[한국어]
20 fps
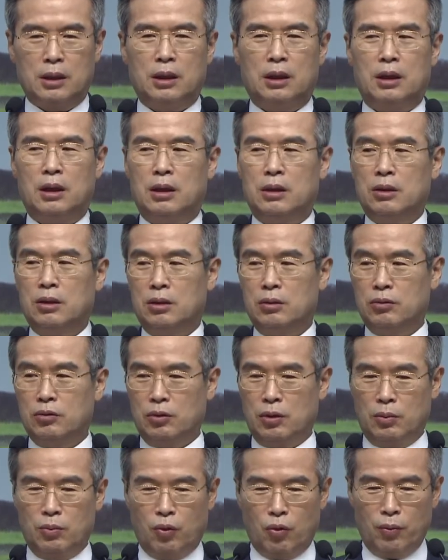아, 여러분
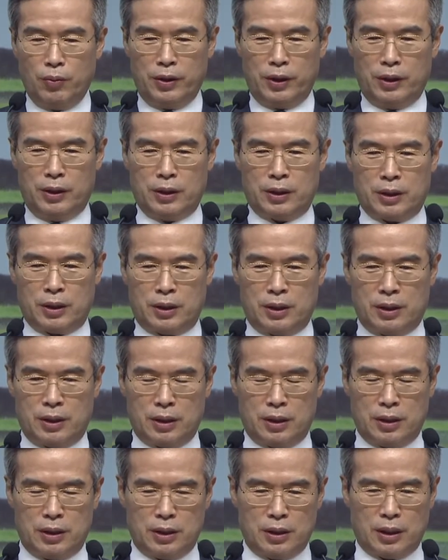우리 몸이 이렇게
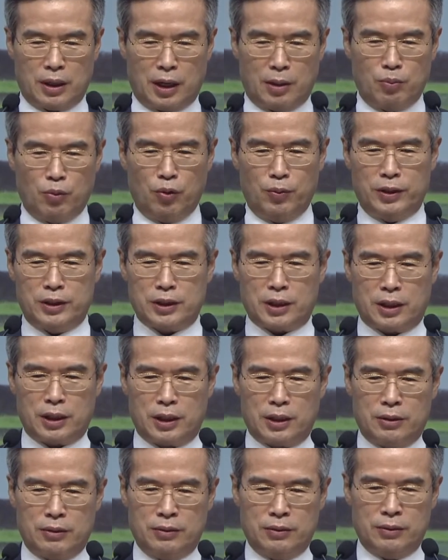한
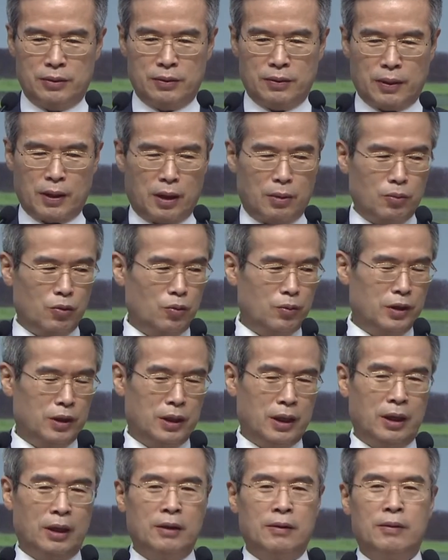몸이잖아요. 한
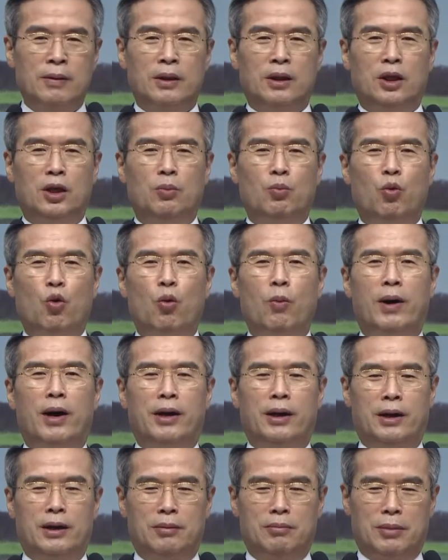몸인데 이 몸
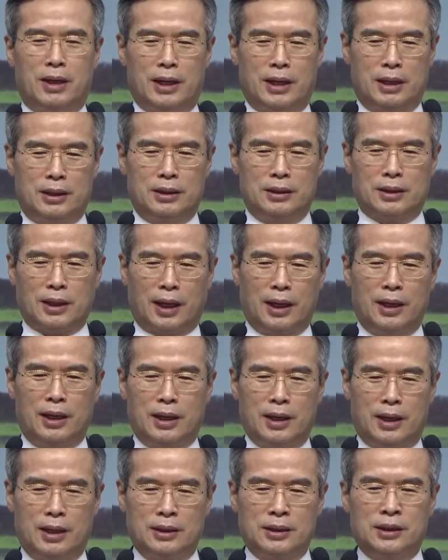안에는 많은
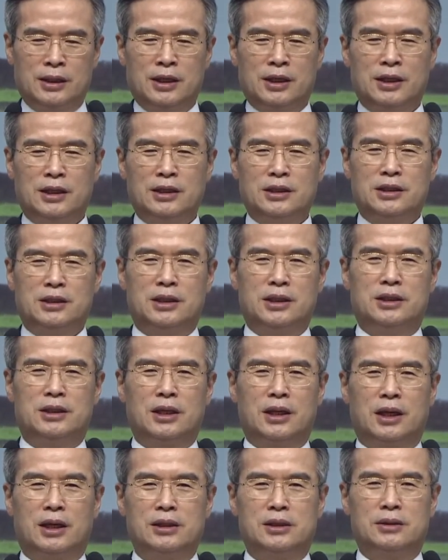다양한
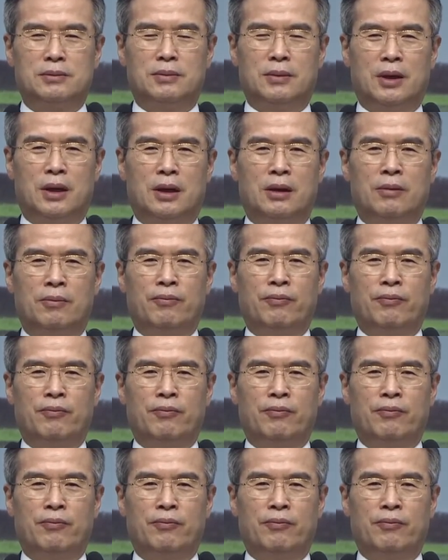지체가 있습니다.